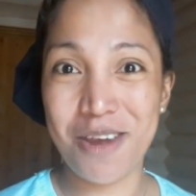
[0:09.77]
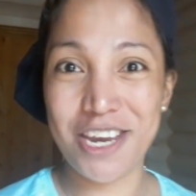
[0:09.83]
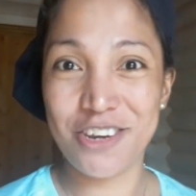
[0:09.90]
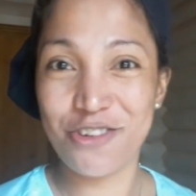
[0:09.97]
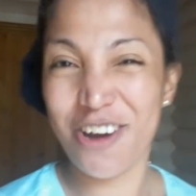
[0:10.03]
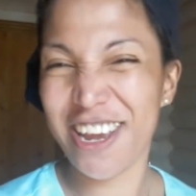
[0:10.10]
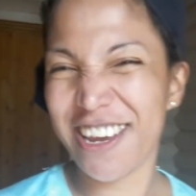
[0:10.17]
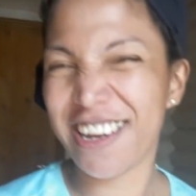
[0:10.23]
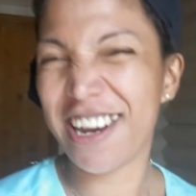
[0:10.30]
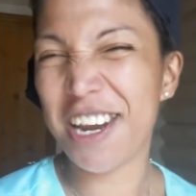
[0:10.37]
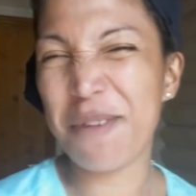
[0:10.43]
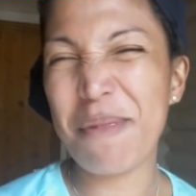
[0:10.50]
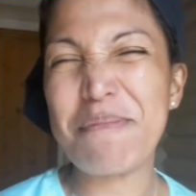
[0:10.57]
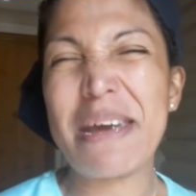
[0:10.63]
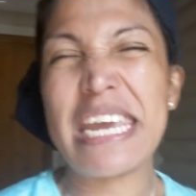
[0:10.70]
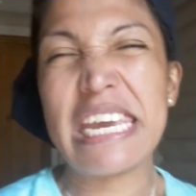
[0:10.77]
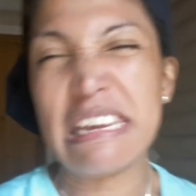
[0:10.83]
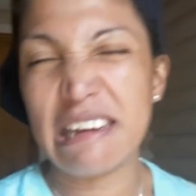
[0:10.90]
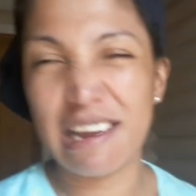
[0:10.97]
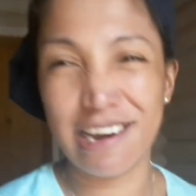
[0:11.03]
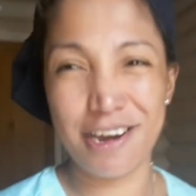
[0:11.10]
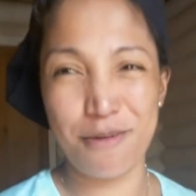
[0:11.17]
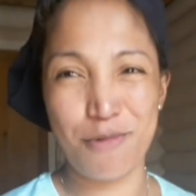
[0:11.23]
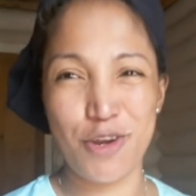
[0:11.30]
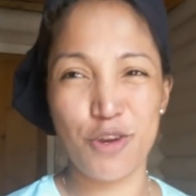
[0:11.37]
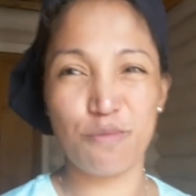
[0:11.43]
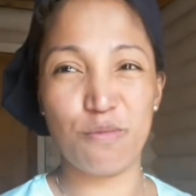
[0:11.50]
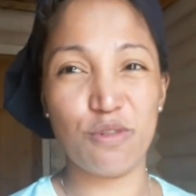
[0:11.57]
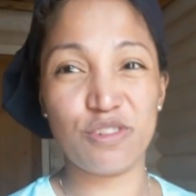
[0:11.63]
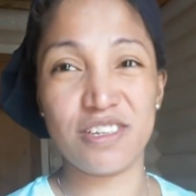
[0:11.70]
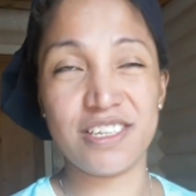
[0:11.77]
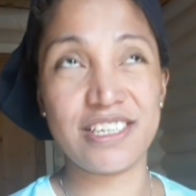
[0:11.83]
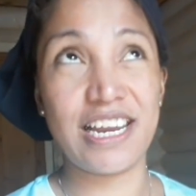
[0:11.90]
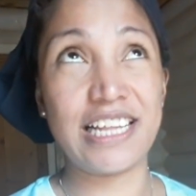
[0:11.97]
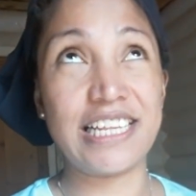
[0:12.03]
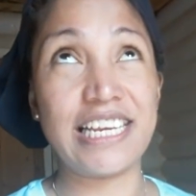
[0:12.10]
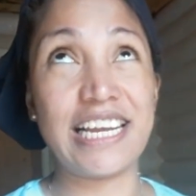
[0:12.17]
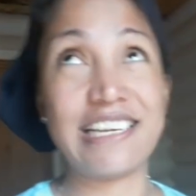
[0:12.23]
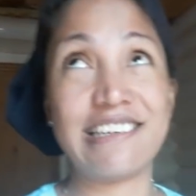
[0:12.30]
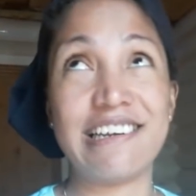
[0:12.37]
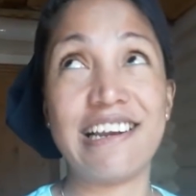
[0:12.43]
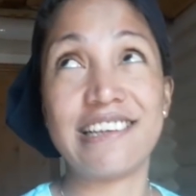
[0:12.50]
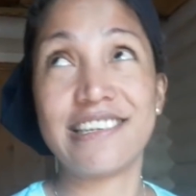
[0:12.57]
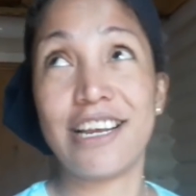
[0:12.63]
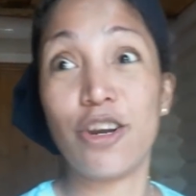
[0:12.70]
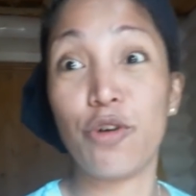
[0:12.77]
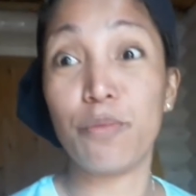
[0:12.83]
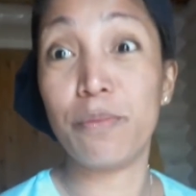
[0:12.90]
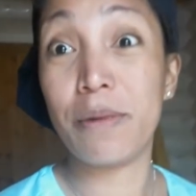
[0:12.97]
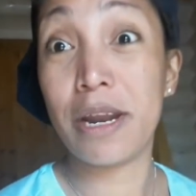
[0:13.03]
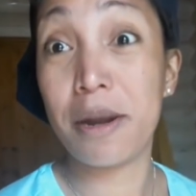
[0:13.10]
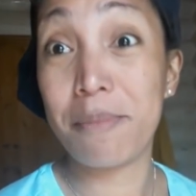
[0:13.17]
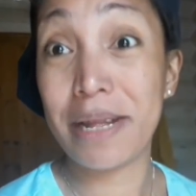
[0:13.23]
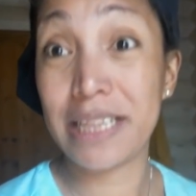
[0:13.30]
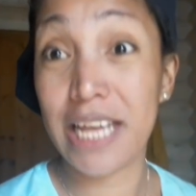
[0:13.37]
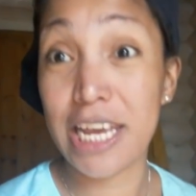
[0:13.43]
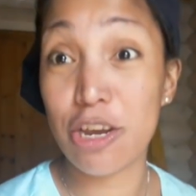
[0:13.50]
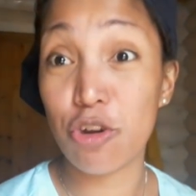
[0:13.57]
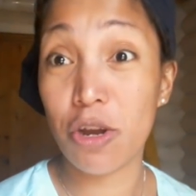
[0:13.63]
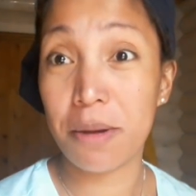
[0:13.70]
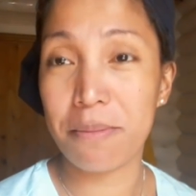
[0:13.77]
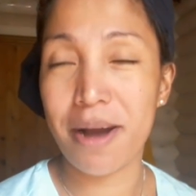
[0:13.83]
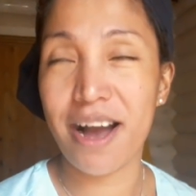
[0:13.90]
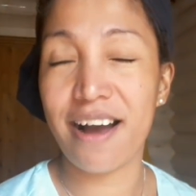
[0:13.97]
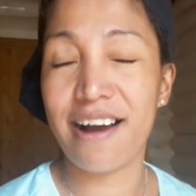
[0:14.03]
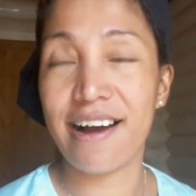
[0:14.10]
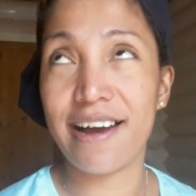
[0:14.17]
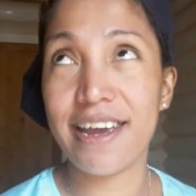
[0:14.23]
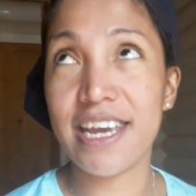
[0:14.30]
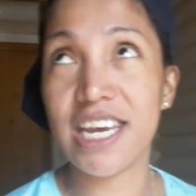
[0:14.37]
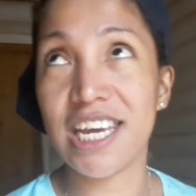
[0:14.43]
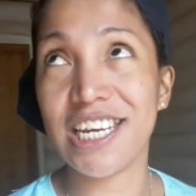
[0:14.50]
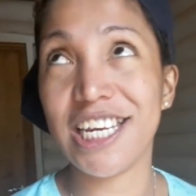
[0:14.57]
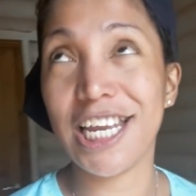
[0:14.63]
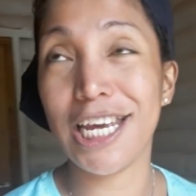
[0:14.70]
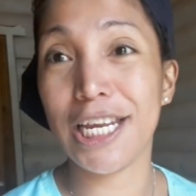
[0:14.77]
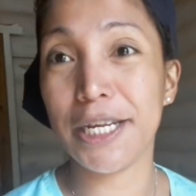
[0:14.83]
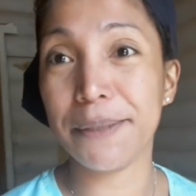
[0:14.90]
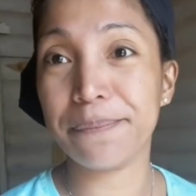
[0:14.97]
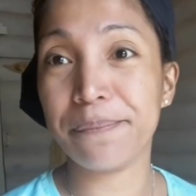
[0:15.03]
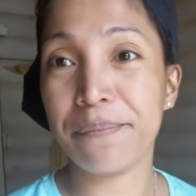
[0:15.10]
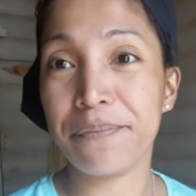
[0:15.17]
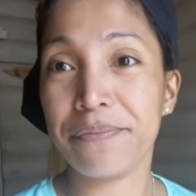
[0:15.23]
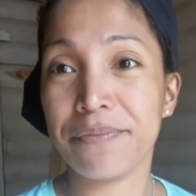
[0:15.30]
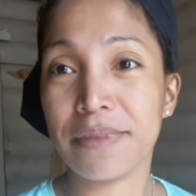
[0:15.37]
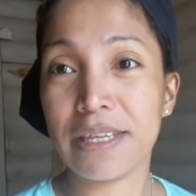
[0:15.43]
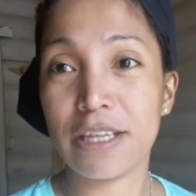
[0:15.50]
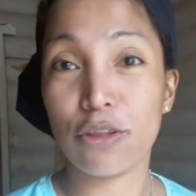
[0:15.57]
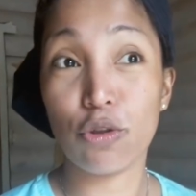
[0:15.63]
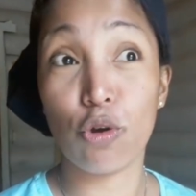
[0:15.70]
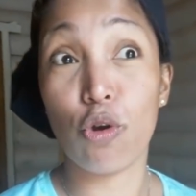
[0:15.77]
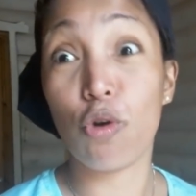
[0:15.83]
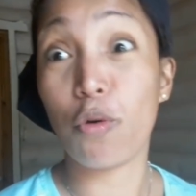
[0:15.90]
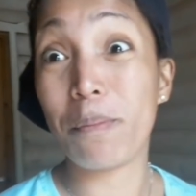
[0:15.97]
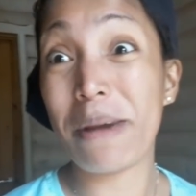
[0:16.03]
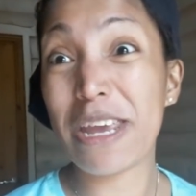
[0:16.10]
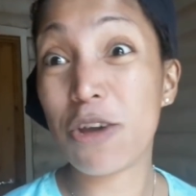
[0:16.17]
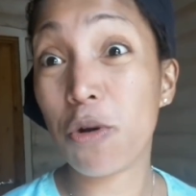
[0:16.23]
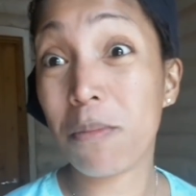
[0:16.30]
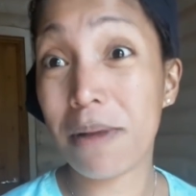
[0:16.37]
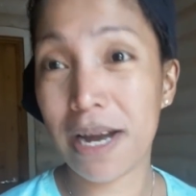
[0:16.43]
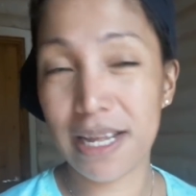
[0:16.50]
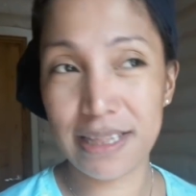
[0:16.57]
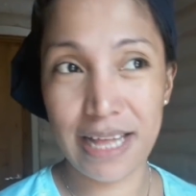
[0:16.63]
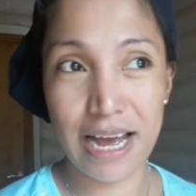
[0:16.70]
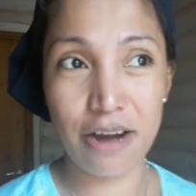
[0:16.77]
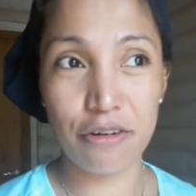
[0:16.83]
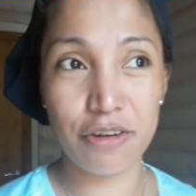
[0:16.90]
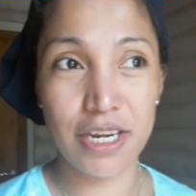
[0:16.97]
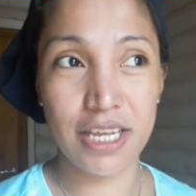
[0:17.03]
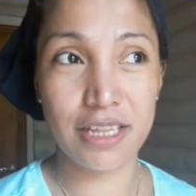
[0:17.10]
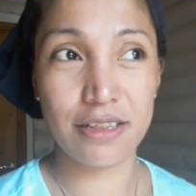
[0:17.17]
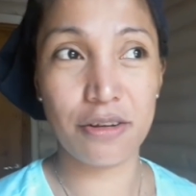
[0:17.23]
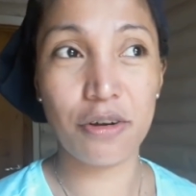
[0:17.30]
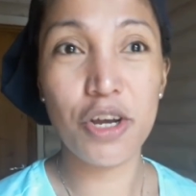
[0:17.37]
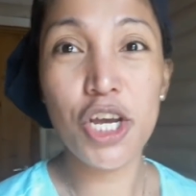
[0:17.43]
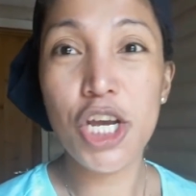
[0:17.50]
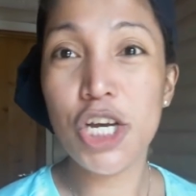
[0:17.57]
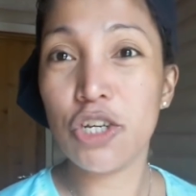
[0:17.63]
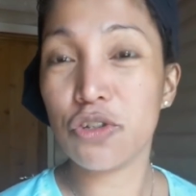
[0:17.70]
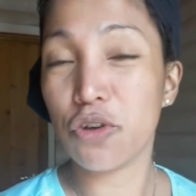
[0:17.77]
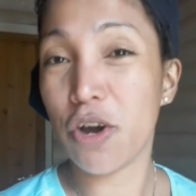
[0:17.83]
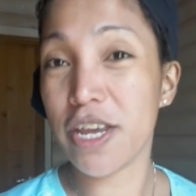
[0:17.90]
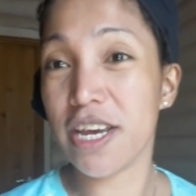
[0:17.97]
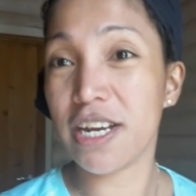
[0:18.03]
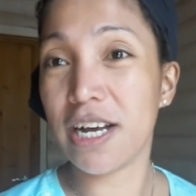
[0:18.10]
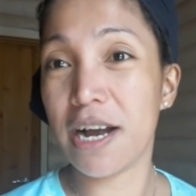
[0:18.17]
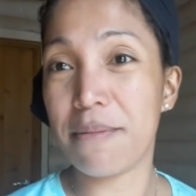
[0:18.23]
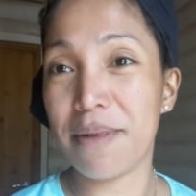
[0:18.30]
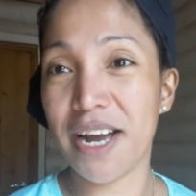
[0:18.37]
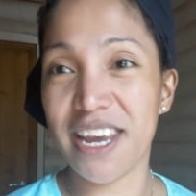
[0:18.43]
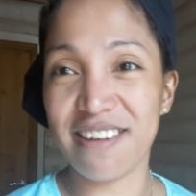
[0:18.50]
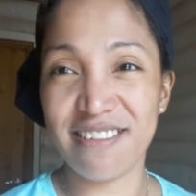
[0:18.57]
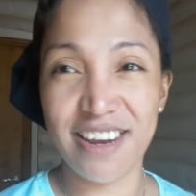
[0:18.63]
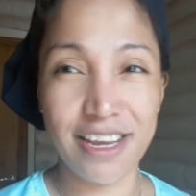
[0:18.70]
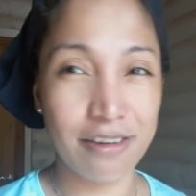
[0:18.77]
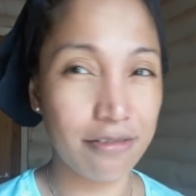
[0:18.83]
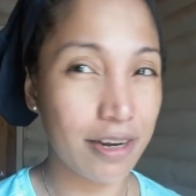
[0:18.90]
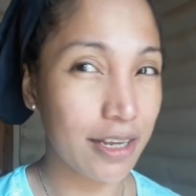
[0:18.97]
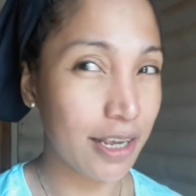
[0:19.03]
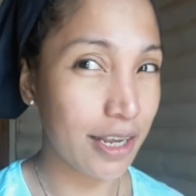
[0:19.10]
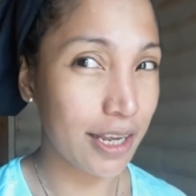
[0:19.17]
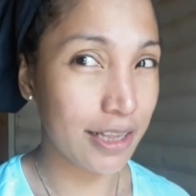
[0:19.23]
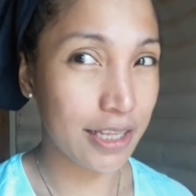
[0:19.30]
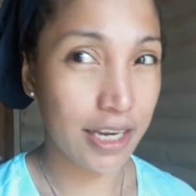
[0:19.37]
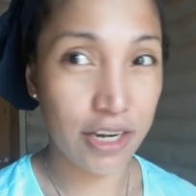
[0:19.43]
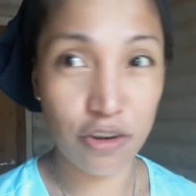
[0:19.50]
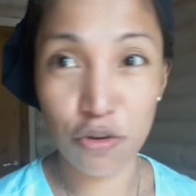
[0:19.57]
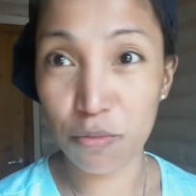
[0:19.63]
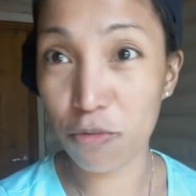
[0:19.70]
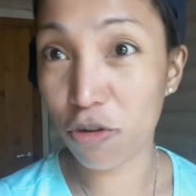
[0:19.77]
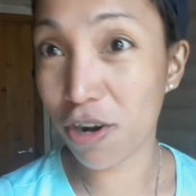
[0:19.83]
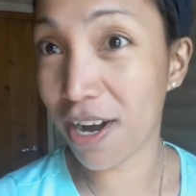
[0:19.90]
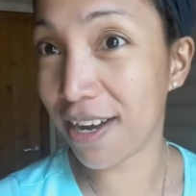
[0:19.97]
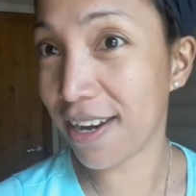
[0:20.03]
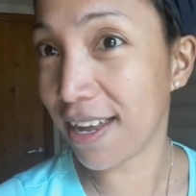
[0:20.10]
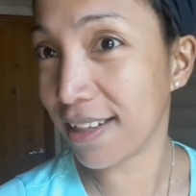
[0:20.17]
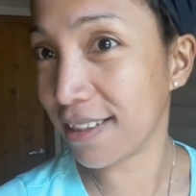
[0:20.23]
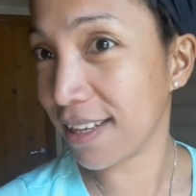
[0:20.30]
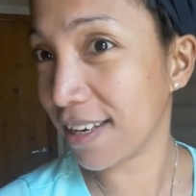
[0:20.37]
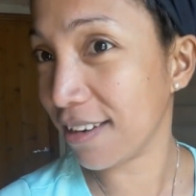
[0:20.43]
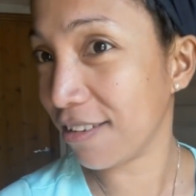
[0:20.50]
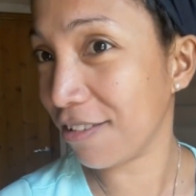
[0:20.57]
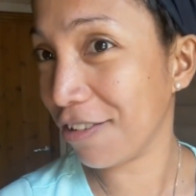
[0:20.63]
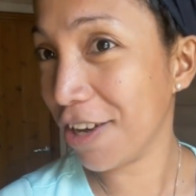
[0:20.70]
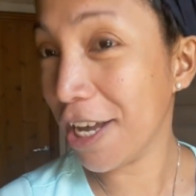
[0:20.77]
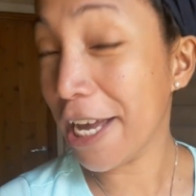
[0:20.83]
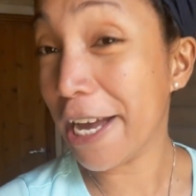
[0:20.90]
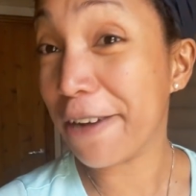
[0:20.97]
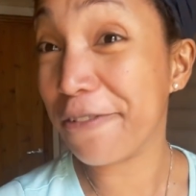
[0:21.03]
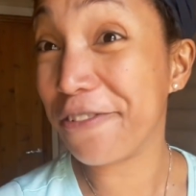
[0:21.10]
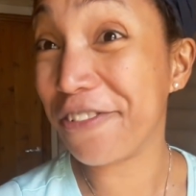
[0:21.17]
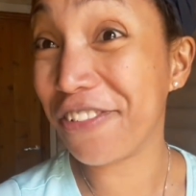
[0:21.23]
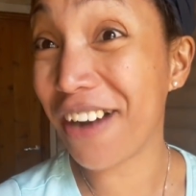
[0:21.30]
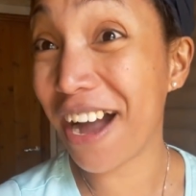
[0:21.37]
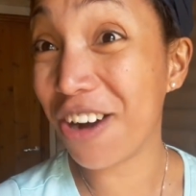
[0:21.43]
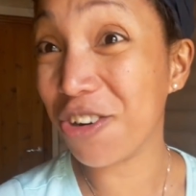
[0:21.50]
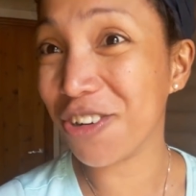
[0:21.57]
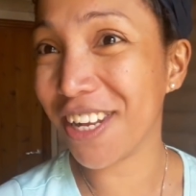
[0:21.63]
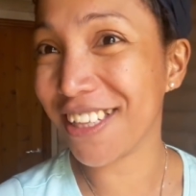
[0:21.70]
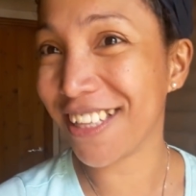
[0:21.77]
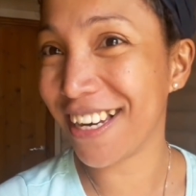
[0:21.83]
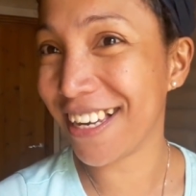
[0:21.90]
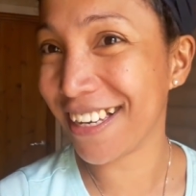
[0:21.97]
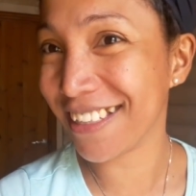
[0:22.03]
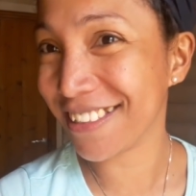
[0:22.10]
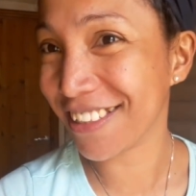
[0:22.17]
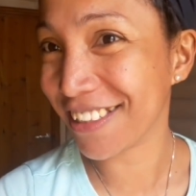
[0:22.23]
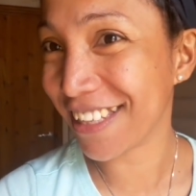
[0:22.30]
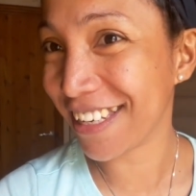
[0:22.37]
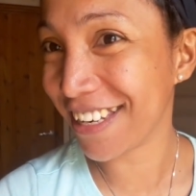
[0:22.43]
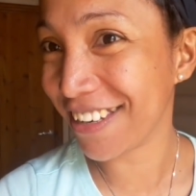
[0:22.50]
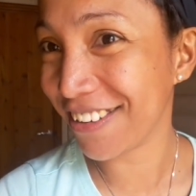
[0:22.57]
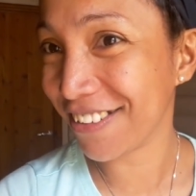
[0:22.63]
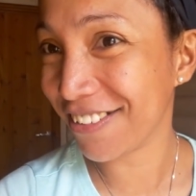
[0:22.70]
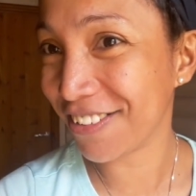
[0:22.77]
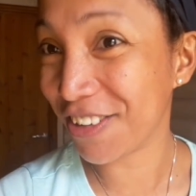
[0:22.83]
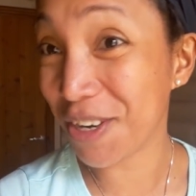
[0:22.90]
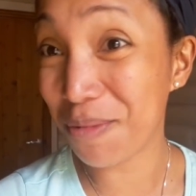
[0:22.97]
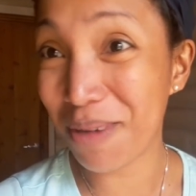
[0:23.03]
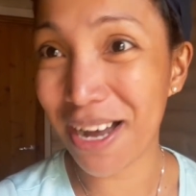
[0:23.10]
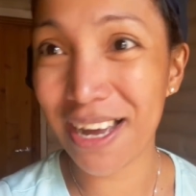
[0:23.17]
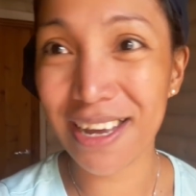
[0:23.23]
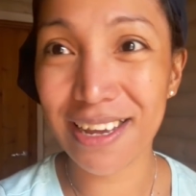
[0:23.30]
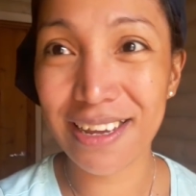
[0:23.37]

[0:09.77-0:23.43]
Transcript: video, ayan na naman, mahina na naman yung boses natin kasi nasa loob na naman tayo ng bahay. And then, tulog pa yung mga tao dito. So, ayan na nga mga Inday. Kung nakikita niyo yung mukha natin, oh, brow na talaga siya. Tingnan niyo. O, oh, diba?